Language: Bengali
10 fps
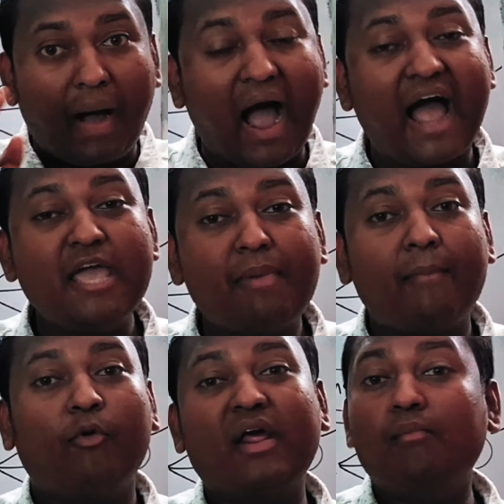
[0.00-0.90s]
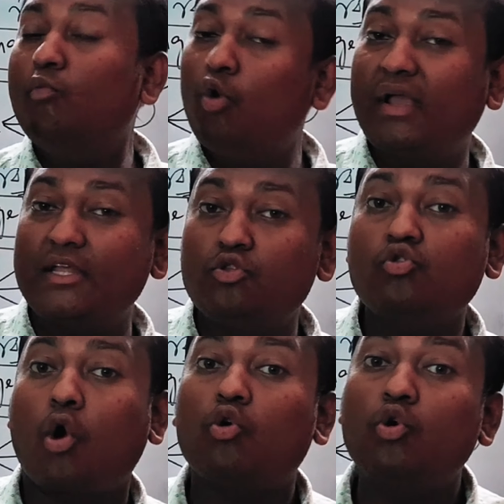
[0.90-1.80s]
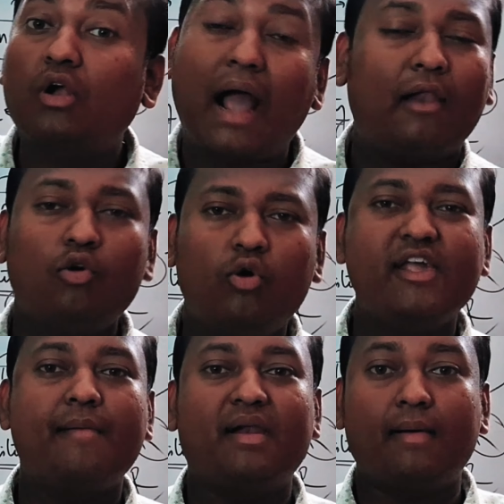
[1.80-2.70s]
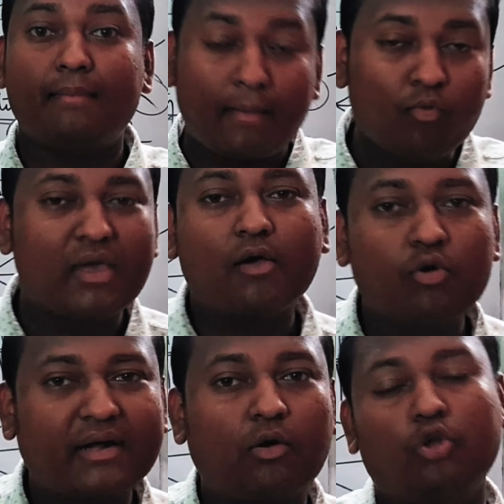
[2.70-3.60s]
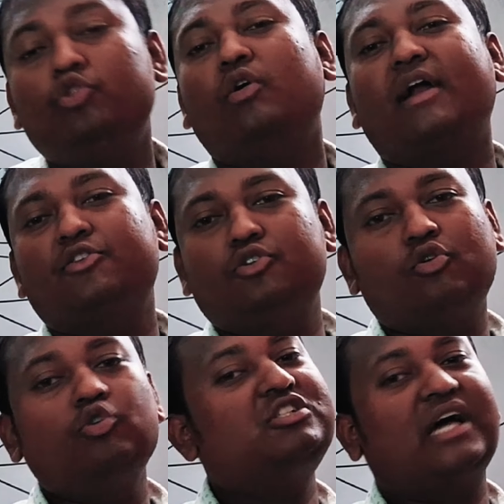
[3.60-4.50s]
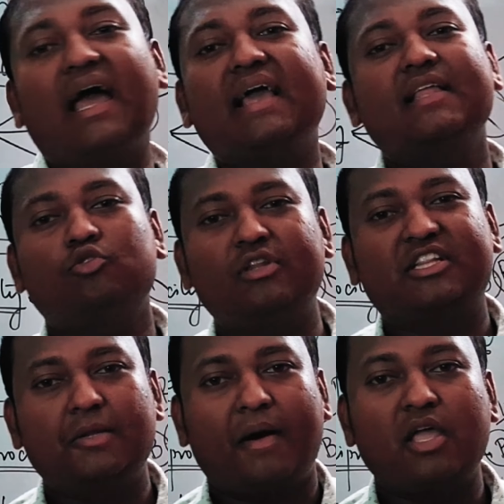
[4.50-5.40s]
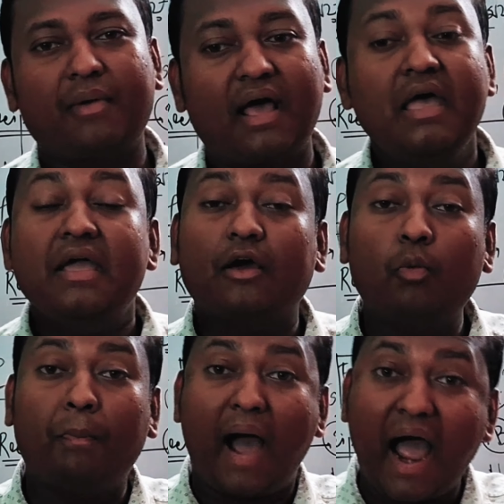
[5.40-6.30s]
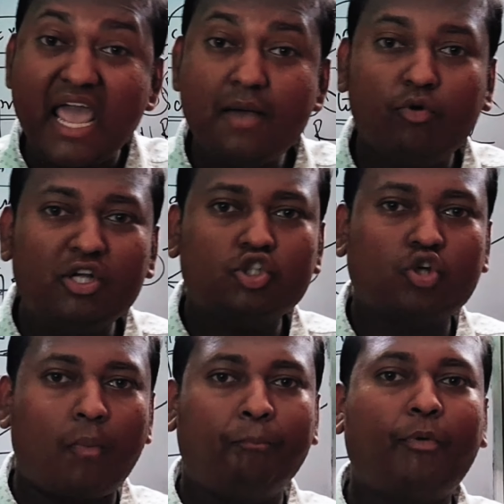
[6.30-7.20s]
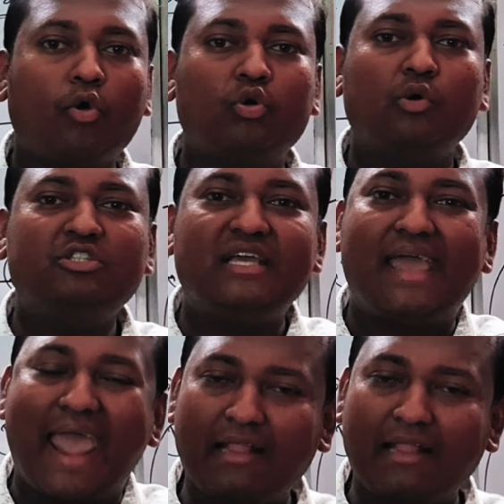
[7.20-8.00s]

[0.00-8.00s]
ভাই বা বোনের মুখ কিন্তু কখনো কালো হয়ে যাবে না বা মুখে কোনো একটা অন্ধকারাচ্ছন্ন কোনো ছায়া কিন্তু দেখতে পাওয়া যাবে না কারণ ভাই বোনের সম্পর্কটা হচ্ছে